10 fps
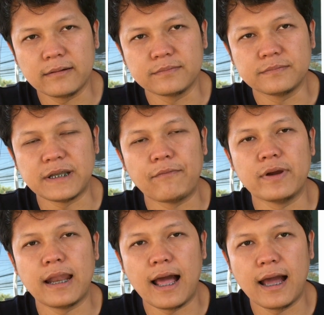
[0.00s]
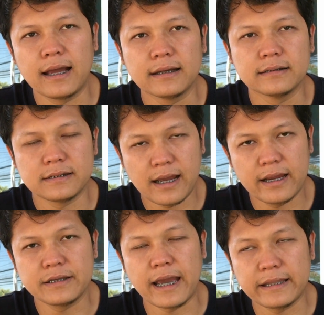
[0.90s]
ครับจับเาวลใช่ไหม
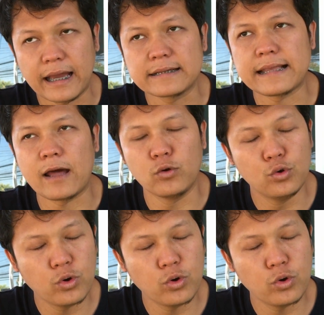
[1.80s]
ใช่ใช้ทักษะ